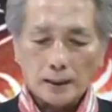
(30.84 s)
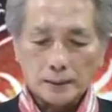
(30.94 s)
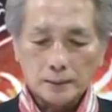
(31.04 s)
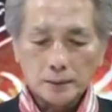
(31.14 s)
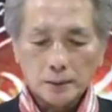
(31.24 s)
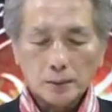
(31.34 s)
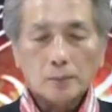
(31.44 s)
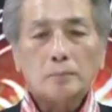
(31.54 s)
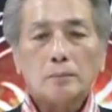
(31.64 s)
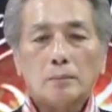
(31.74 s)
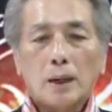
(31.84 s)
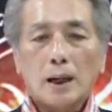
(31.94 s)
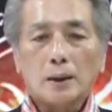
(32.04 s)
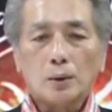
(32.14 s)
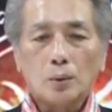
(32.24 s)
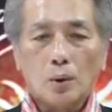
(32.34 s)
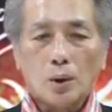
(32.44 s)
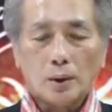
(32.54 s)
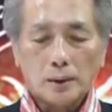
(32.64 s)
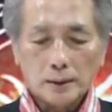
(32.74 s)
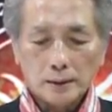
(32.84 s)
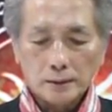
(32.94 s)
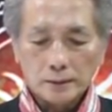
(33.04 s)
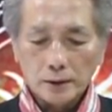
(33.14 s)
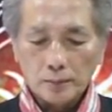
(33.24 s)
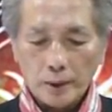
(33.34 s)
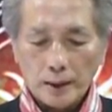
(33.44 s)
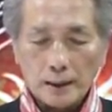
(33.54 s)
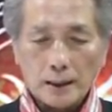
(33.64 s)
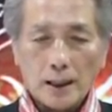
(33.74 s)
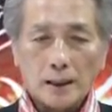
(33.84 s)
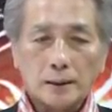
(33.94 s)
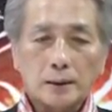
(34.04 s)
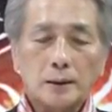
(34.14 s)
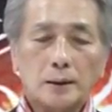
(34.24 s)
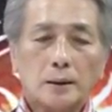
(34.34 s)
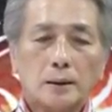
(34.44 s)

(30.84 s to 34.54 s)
รบ้านดวงซึ่งเป็นรายการที่